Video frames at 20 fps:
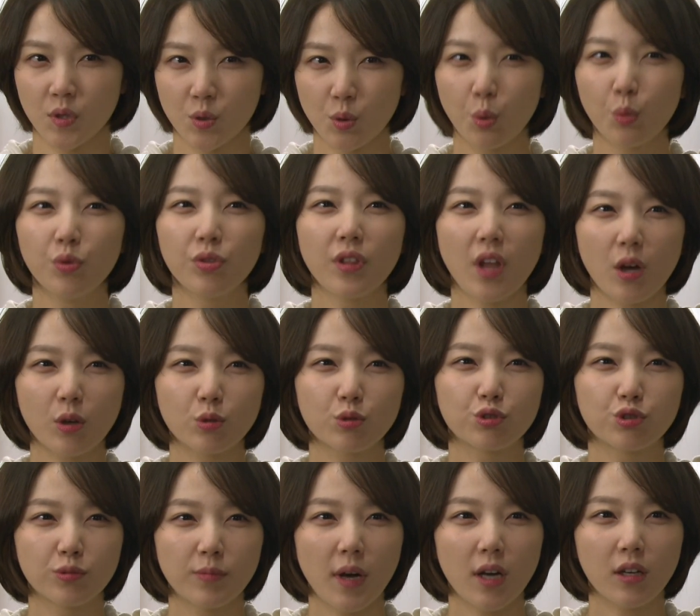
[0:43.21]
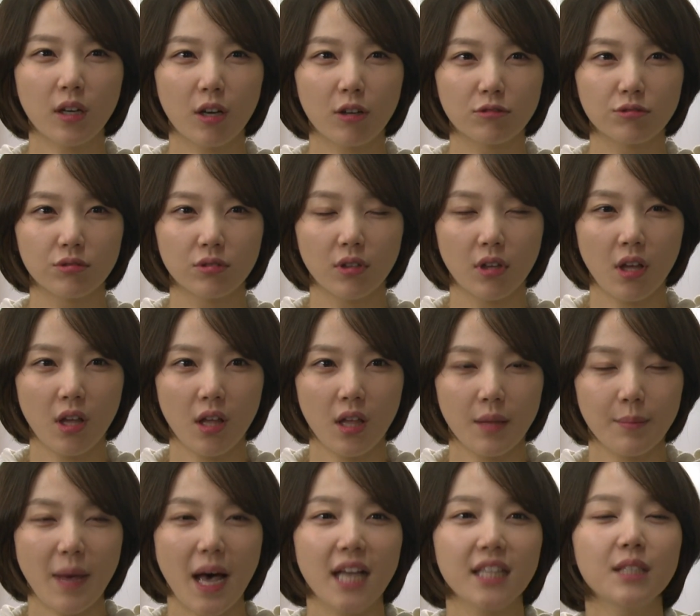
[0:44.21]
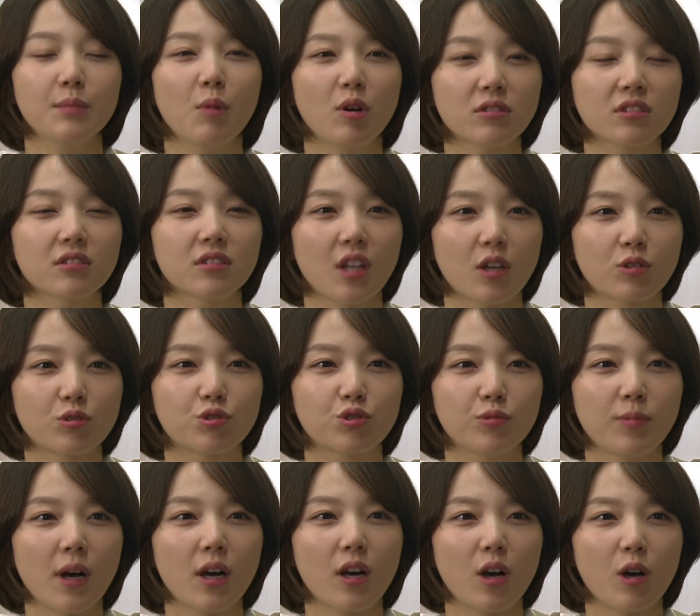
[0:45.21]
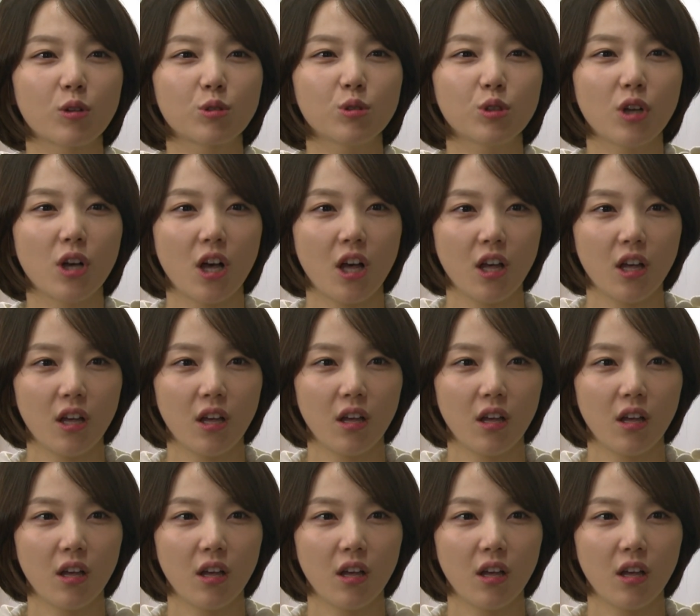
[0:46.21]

존다고 구박하고, 많이 먹는다고 구박하고,